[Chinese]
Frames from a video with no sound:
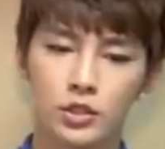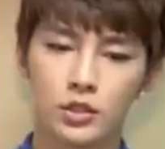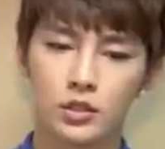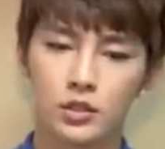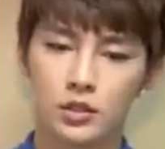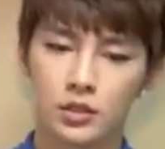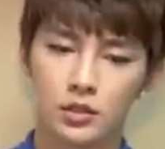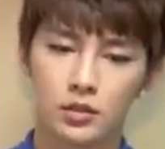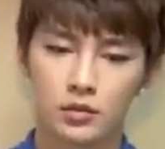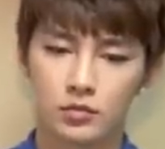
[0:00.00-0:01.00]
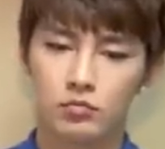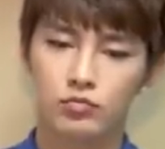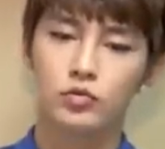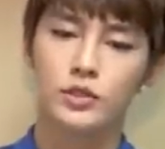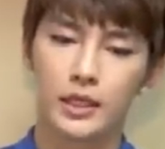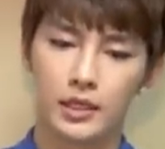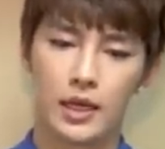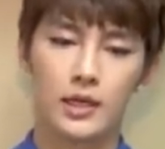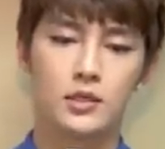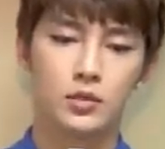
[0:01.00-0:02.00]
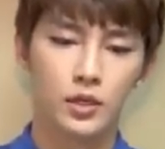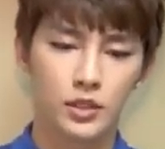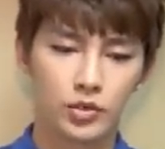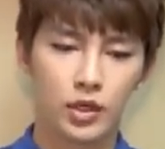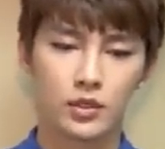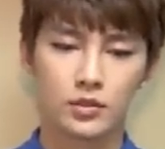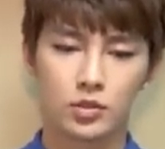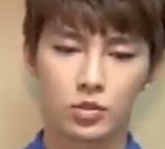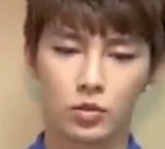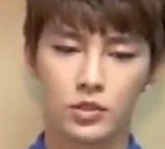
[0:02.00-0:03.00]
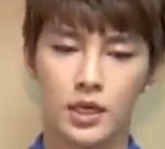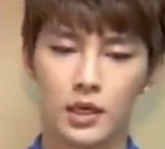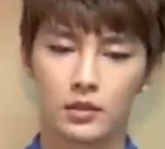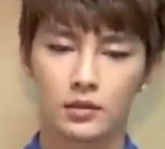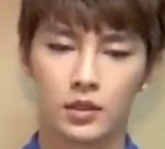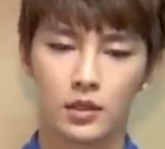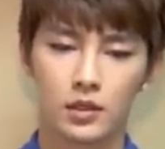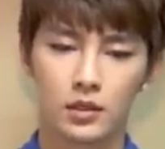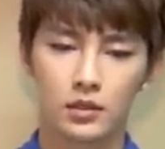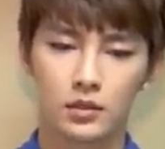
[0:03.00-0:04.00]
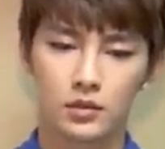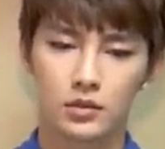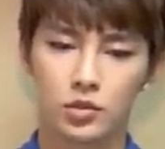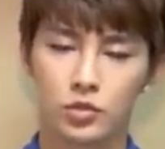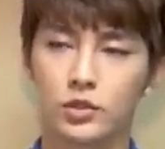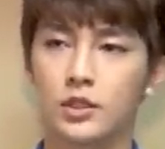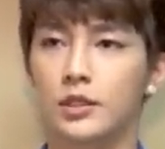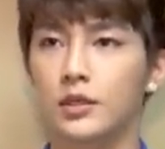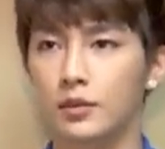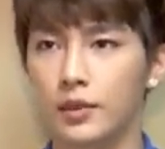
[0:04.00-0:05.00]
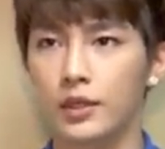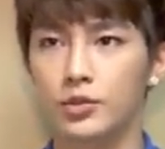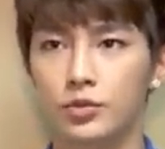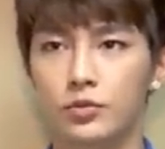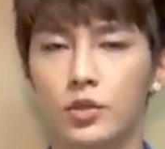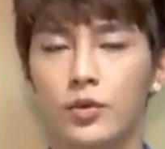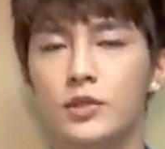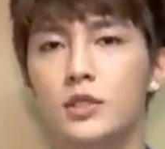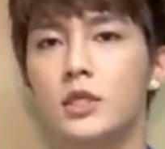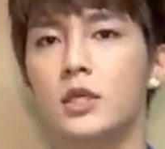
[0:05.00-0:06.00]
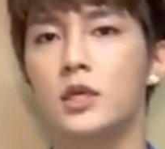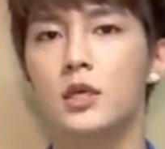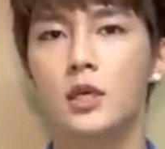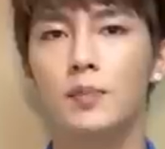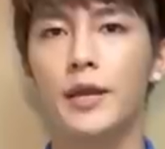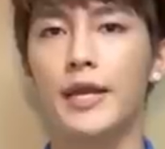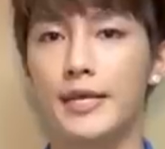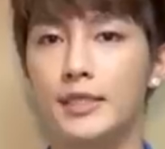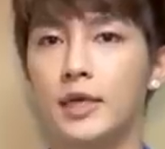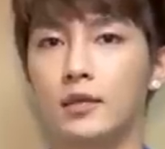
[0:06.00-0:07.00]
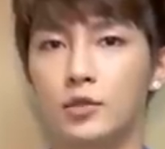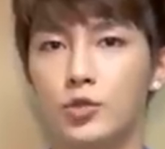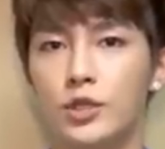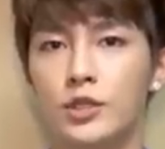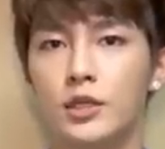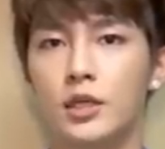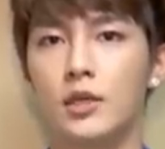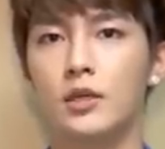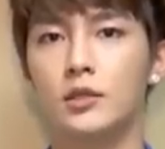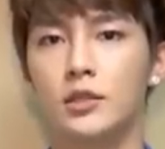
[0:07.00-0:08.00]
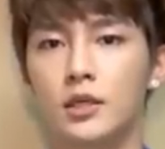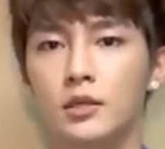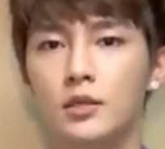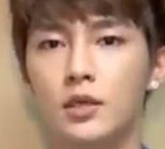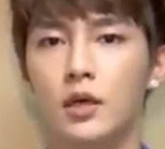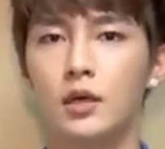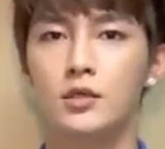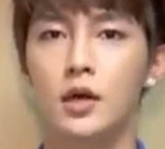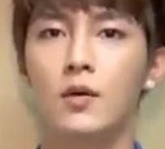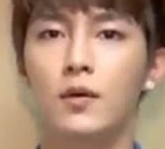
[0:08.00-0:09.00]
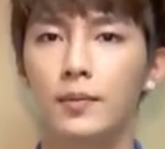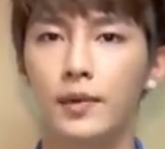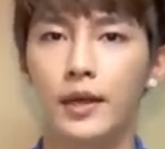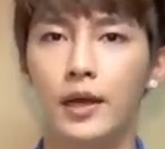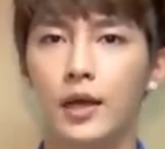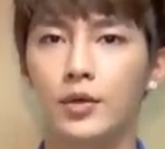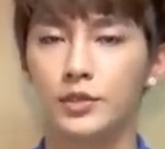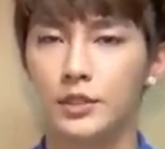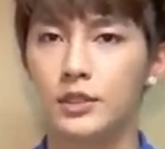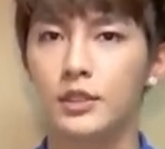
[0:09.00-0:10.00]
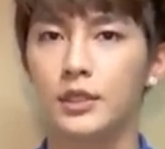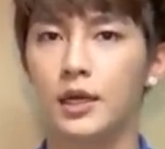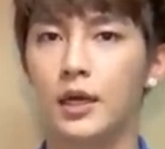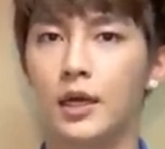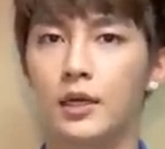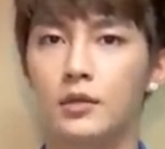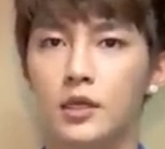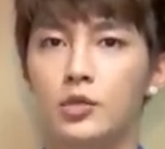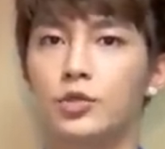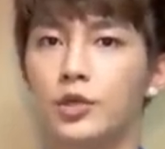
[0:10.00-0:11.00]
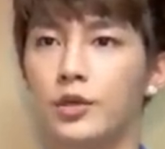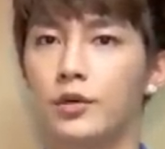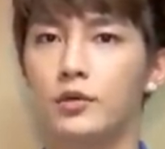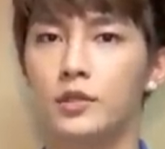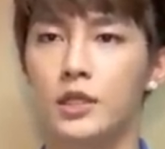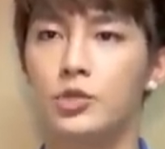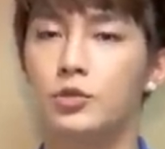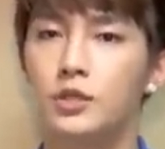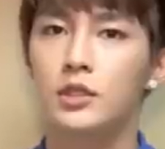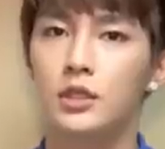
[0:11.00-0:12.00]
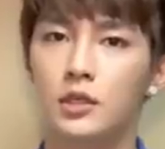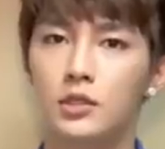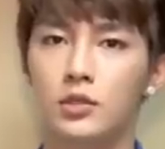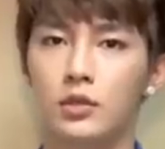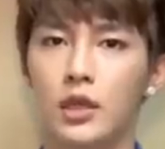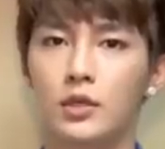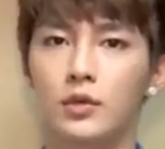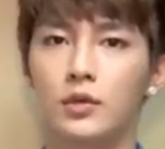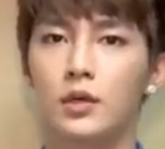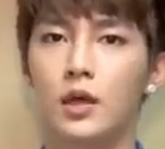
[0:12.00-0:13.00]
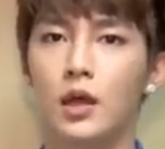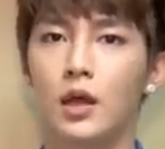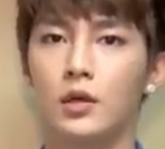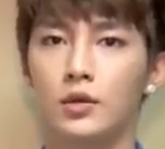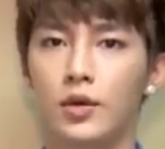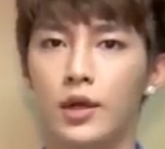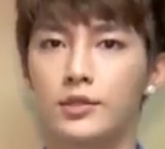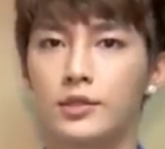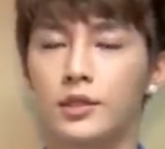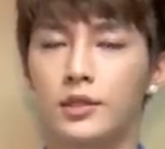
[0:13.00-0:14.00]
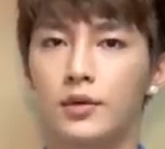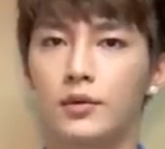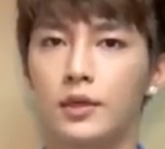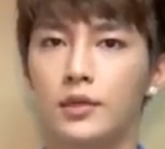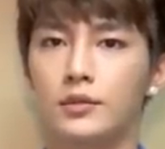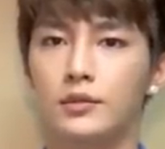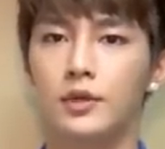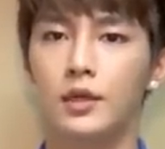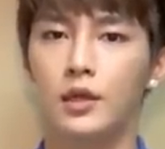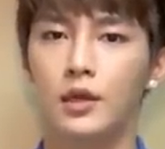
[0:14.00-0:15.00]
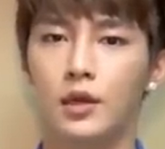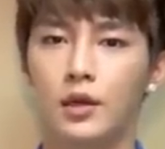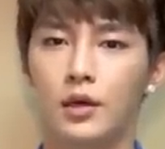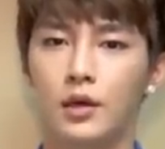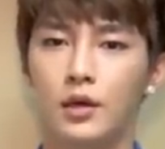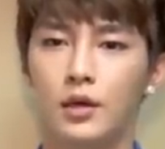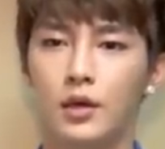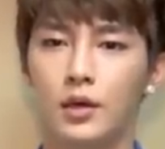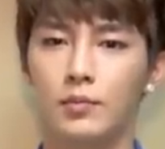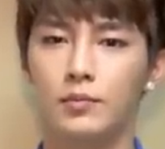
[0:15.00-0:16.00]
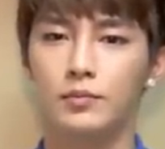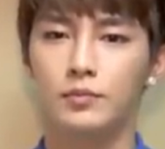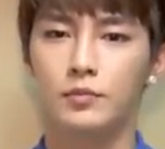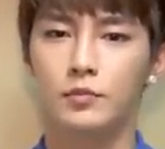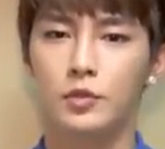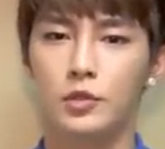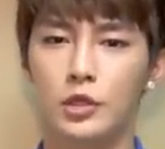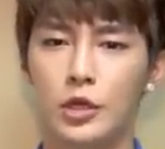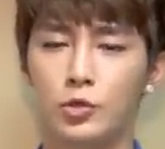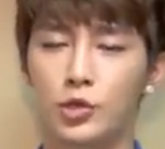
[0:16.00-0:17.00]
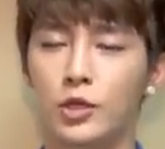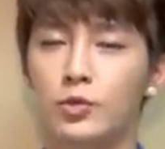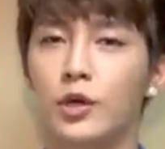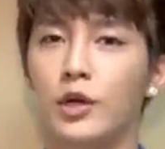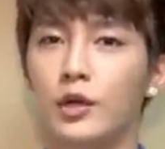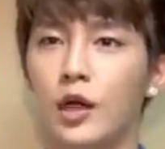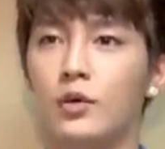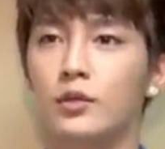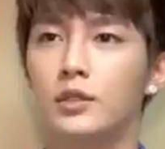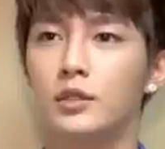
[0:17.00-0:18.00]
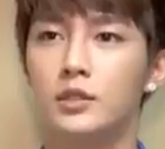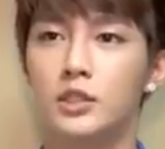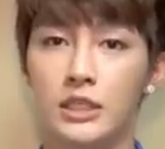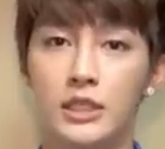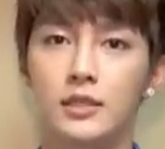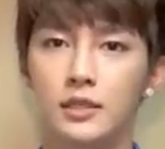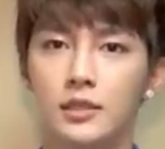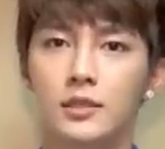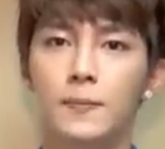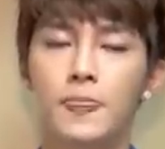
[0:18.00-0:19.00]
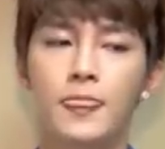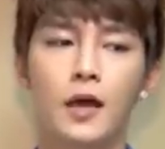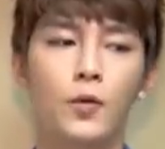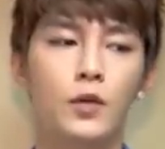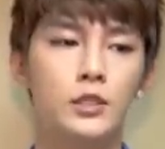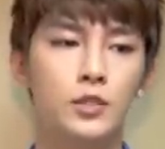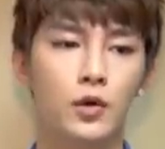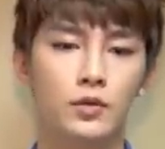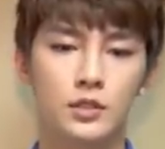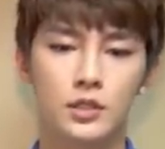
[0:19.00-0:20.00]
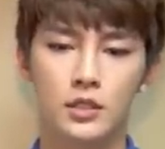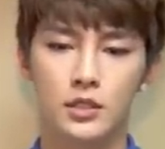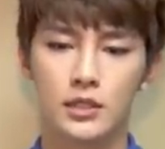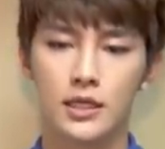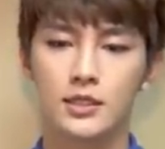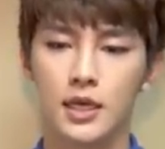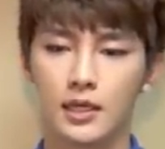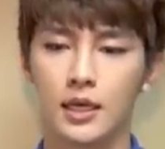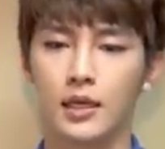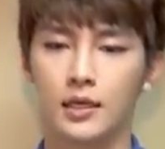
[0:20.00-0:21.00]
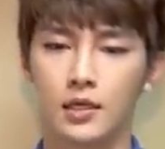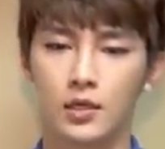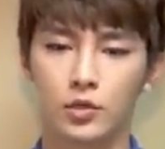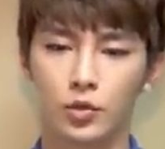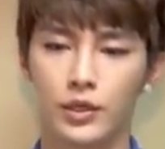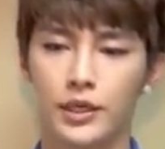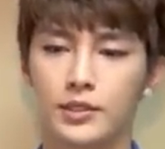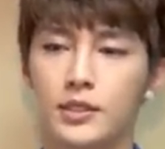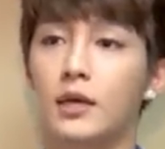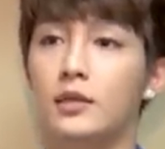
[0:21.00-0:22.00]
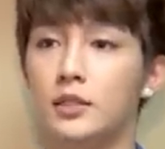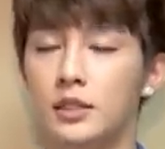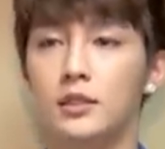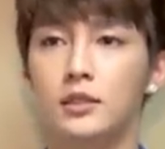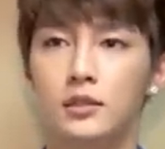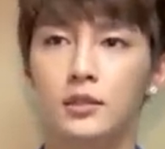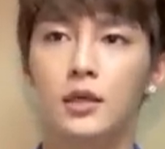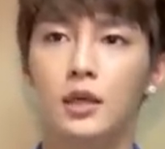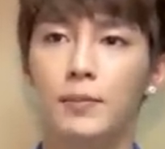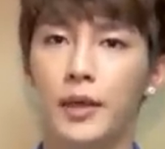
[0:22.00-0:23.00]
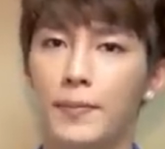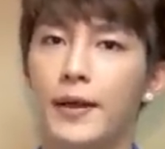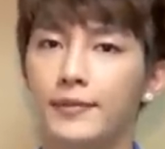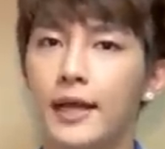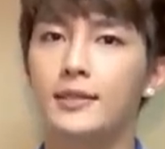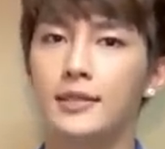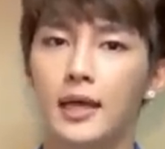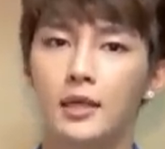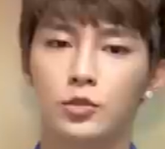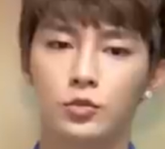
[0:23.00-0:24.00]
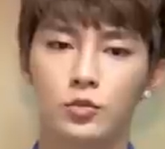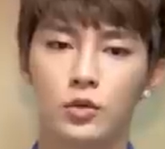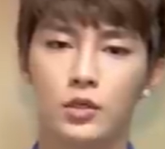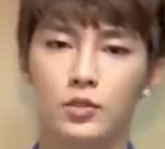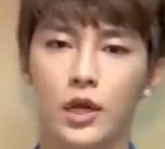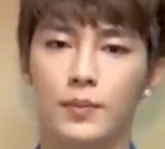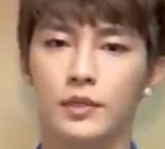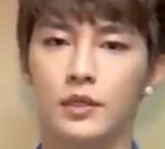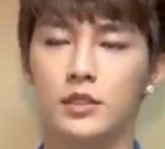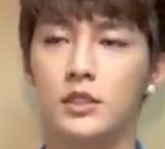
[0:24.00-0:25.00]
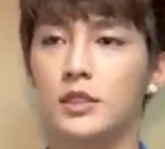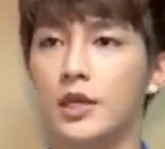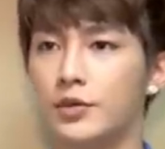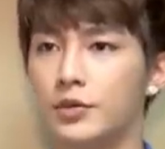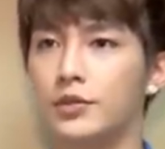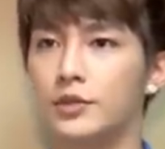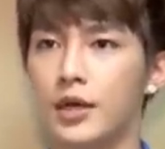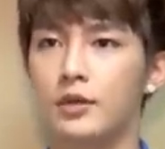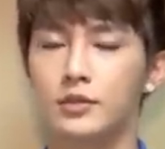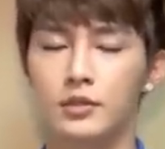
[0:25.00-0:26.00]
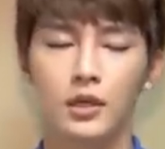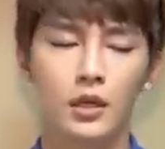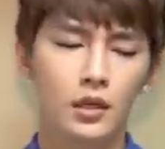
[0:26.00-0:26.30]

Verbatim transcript: 是。目前还是会希望多唱呃抒情歌为主，因为自己被影响的最深的艺人，像呃张惠妹啊、庾澄庆啊、张学友、陈奕这些歌手，他都有很脍炙人口跟呃很流传度很高的情歌。那我也希望我自己在将来可以多一点这样的情歌，陪伴大家度过很多他们的纪念日这样子。